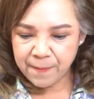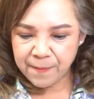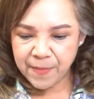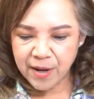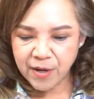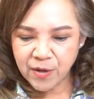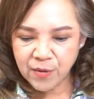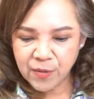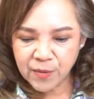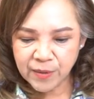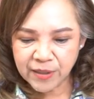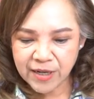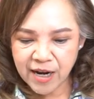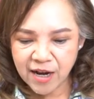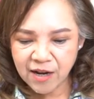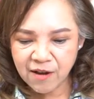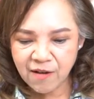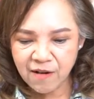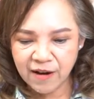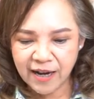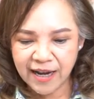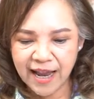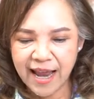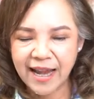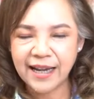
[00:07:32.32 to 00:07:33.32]
มาดูเรื่องข
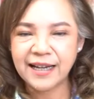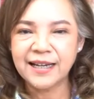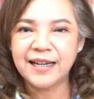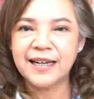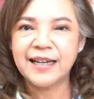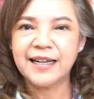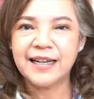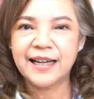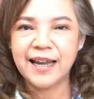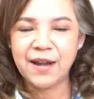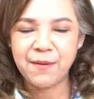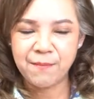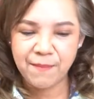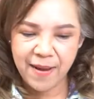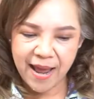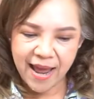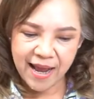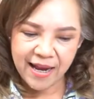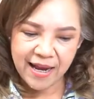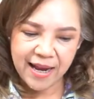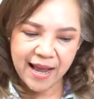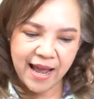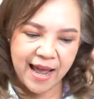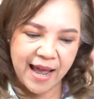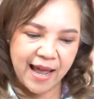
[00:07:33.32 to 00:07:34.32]
องการเงินกันบ้า
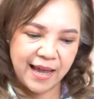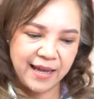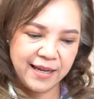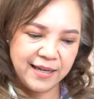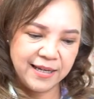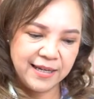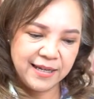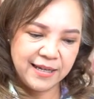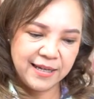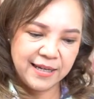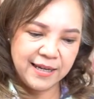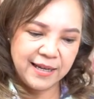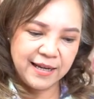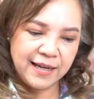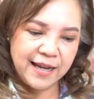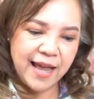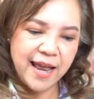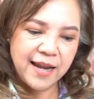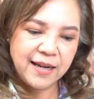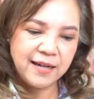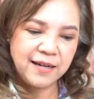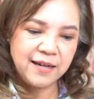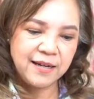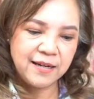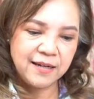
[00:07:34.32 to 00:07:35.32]
งค่ะ
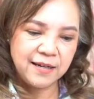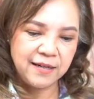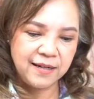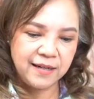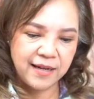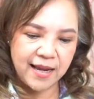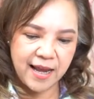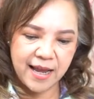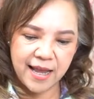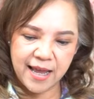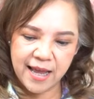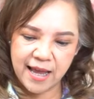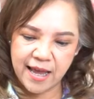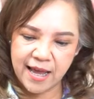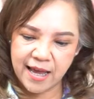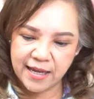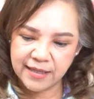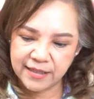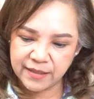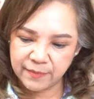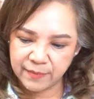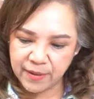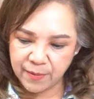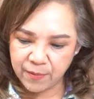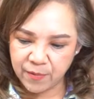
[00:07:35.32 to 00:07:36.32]
การเงินนะคะ
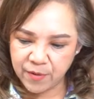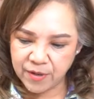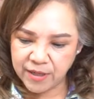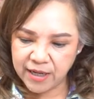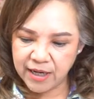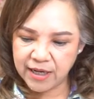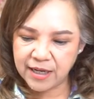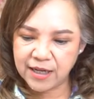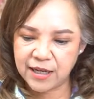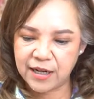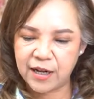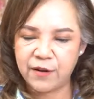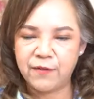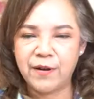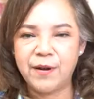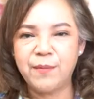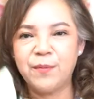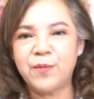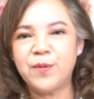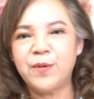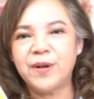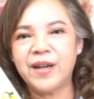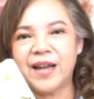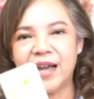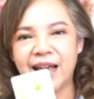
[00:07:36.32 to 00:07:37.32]
สำหรับคนที่เกิดในวัน
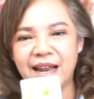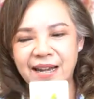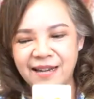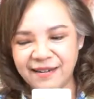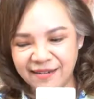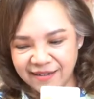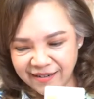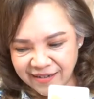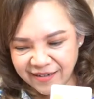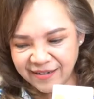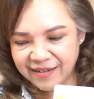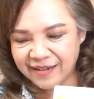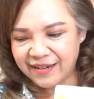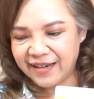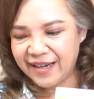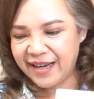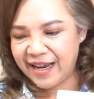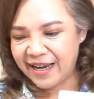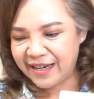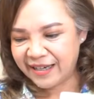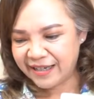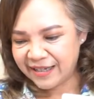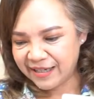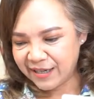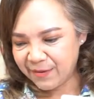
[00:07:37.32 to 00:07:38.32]
พุธนะคะหนึ่งเหรี
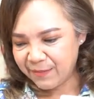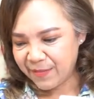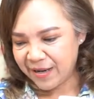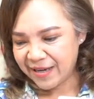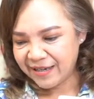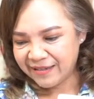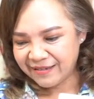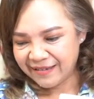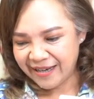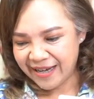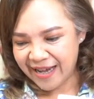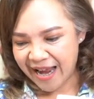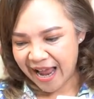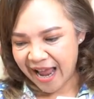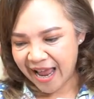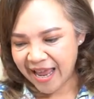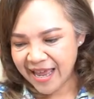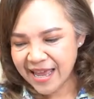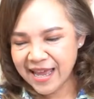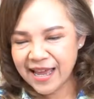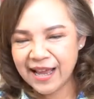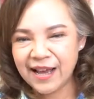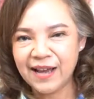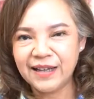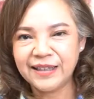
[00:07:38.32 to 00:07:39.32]
ยญขึ้นมาเลยนะ
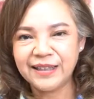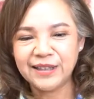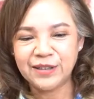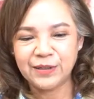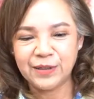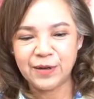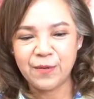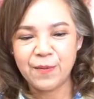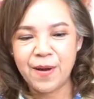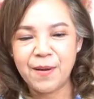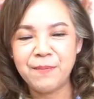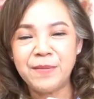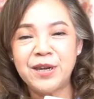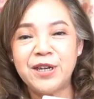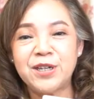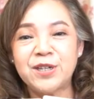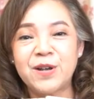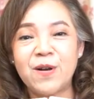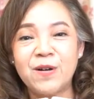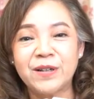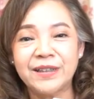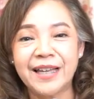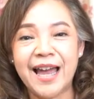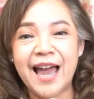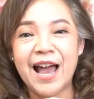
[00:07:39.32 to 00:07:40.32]
แล้วถือได้ว่ามี
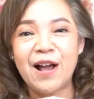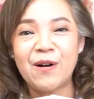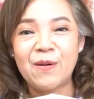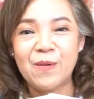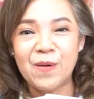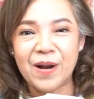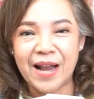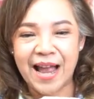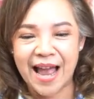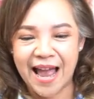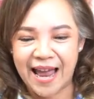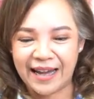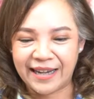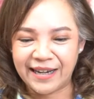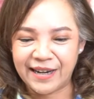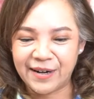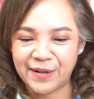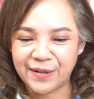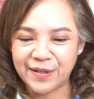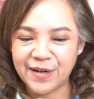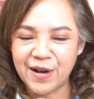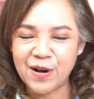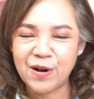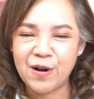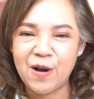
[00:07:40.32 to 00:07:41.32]
ช่องทางโอกาสใน
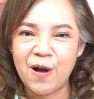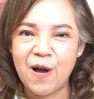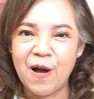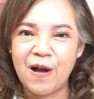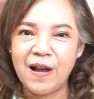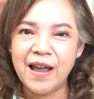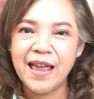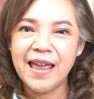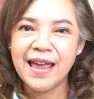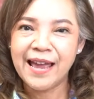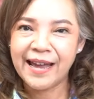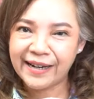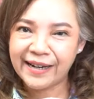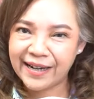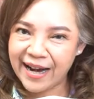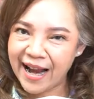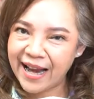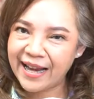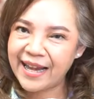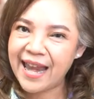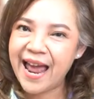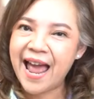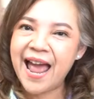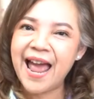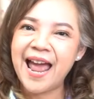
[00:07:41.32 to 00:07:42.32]
เรื่องของ
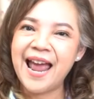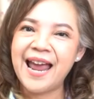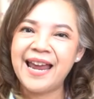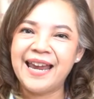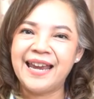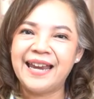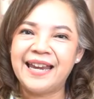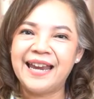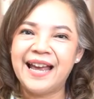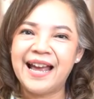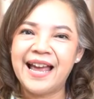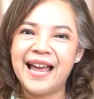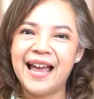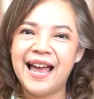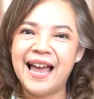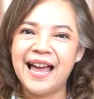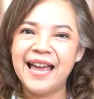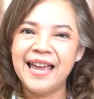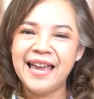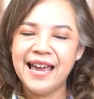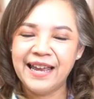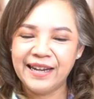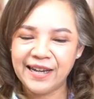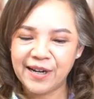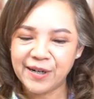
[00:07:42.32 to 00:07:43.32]
รายได้นะคะ
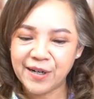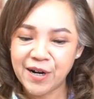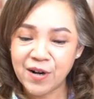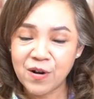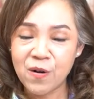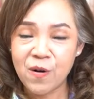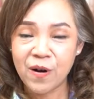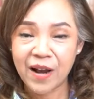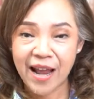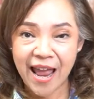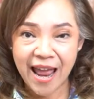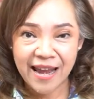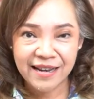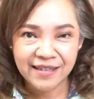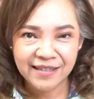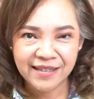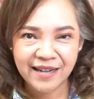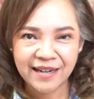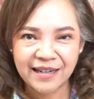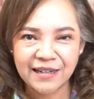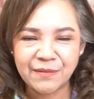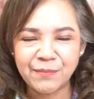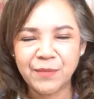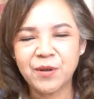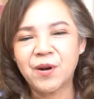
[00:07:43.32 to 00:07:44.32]
ในเรื่องของงานเส
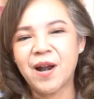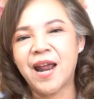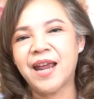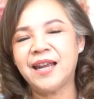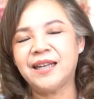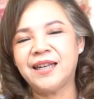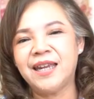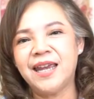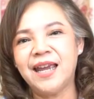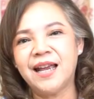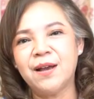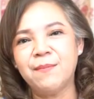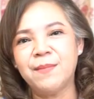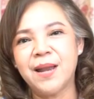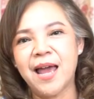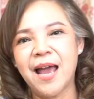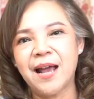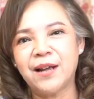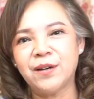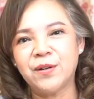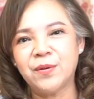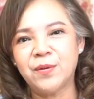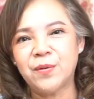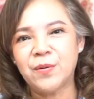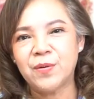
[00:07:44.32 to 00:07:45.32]
ริมใครที่กำลั
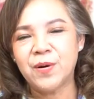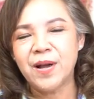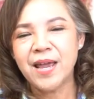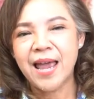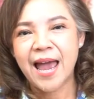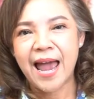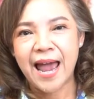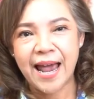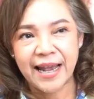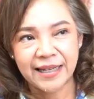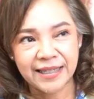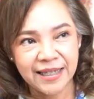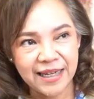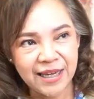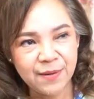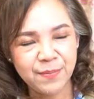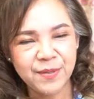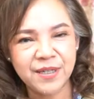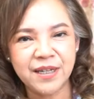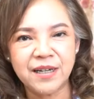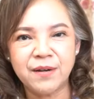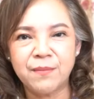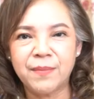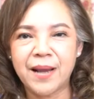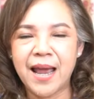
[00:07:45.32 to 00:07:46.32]
งดูอาชีพ
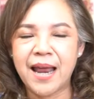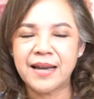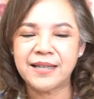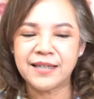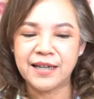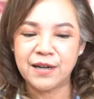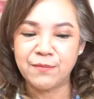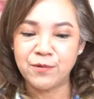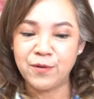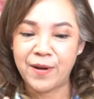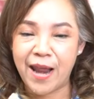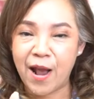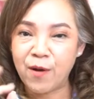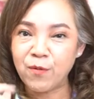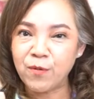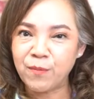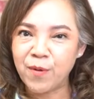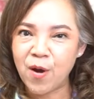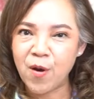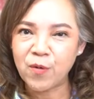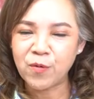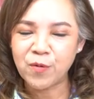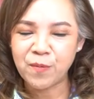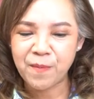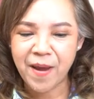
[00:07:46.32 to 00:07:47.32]
เสริมงานเสริมอยู่นะคุณ
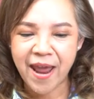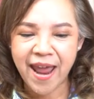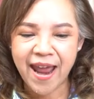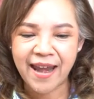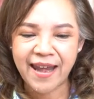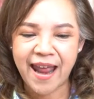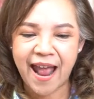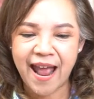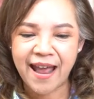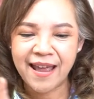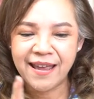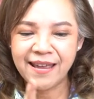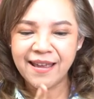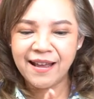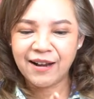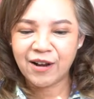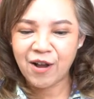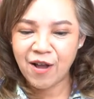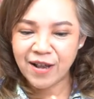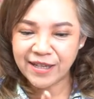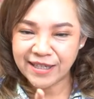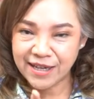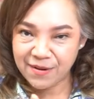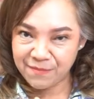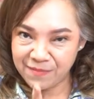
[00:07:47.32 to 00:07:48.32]
พ่อคุณแม่นะ
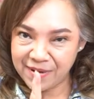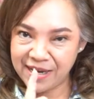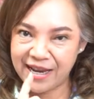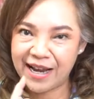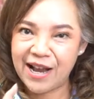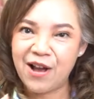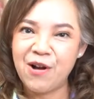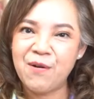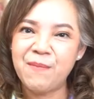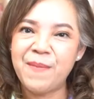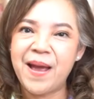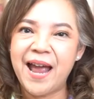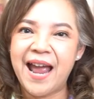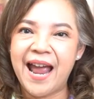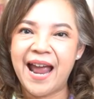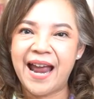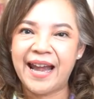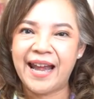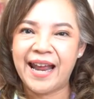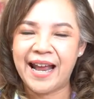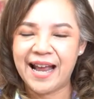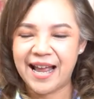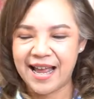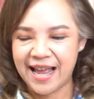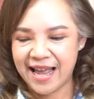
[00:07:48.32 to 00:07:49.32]
ก็จะมีเข้ามา
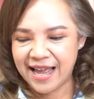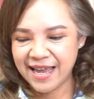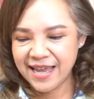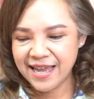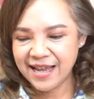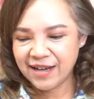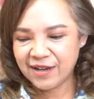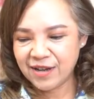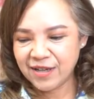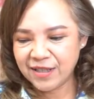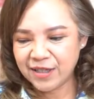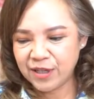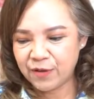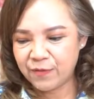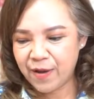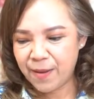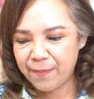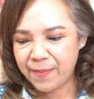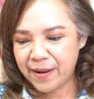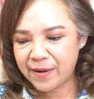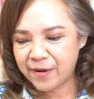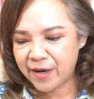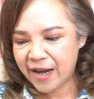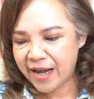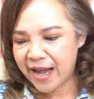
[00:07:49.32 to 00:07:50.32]
นะคะก็ถือว่า
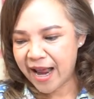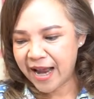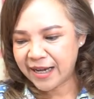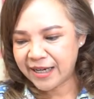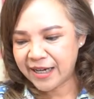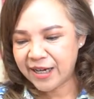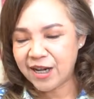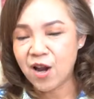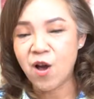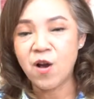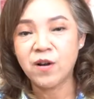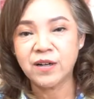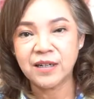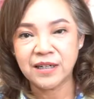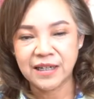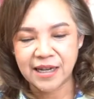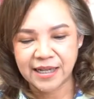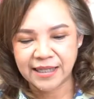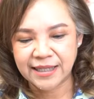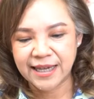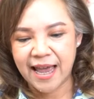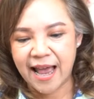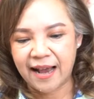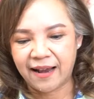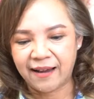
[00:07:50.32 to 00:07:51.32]
เป็นรายได้ที่นอกเหนือ
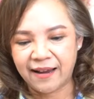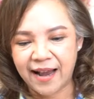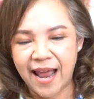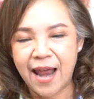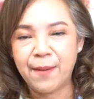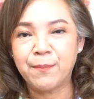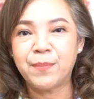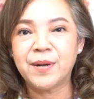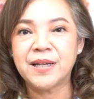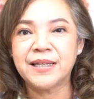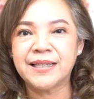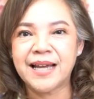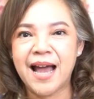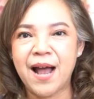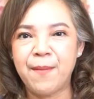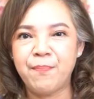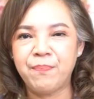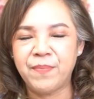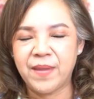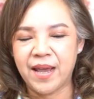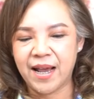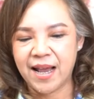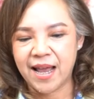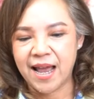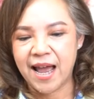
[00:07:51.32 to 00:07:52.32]
จากงานประ
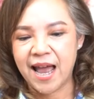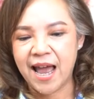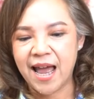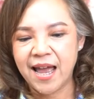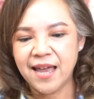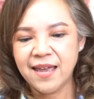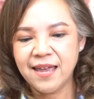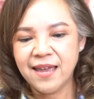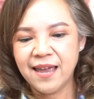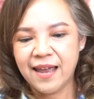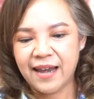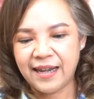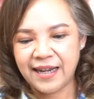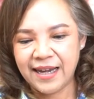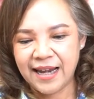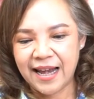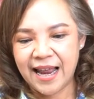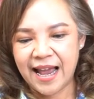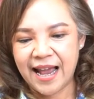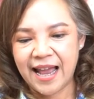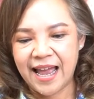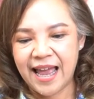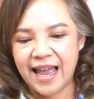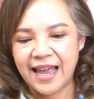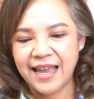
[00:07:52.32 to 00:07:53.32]
จำนะคะนี่แห
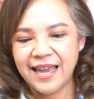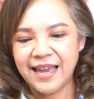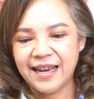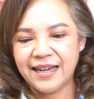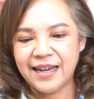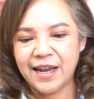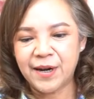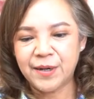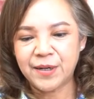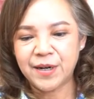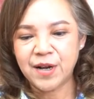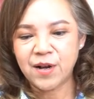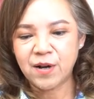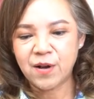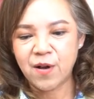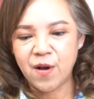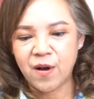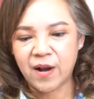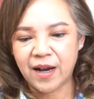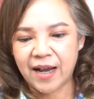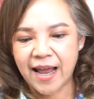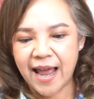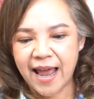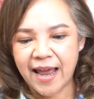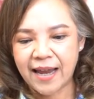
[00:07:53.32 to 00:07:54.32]
ละค่ะในเรื่องขอ
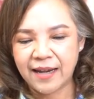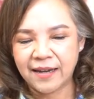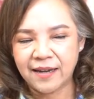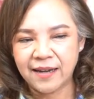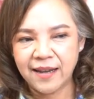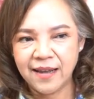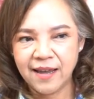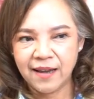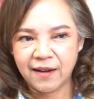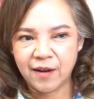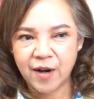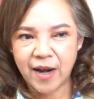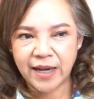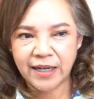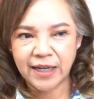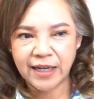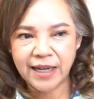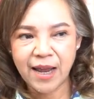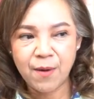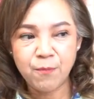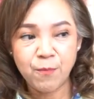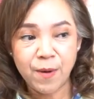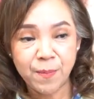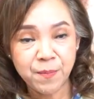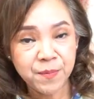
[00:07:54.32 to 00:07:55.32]
งการใครที่
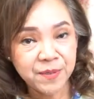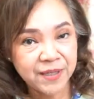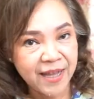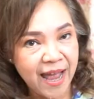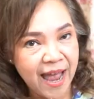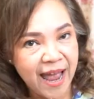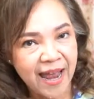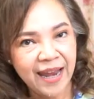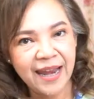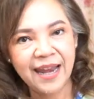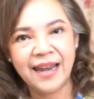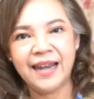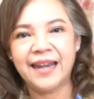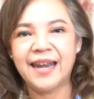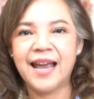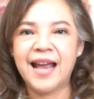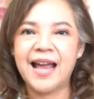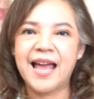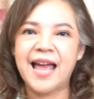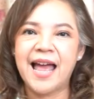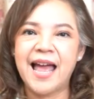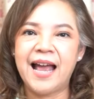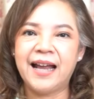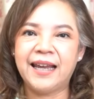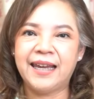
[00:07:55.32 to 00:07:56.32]
ทำเว็บไซต์นะ
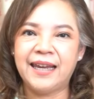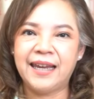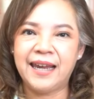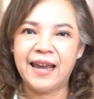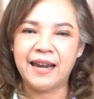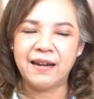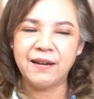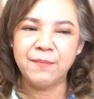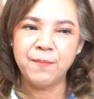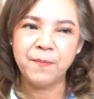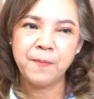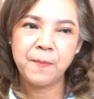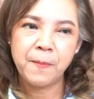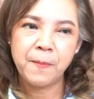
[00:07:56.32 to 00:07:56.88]
คะเขียน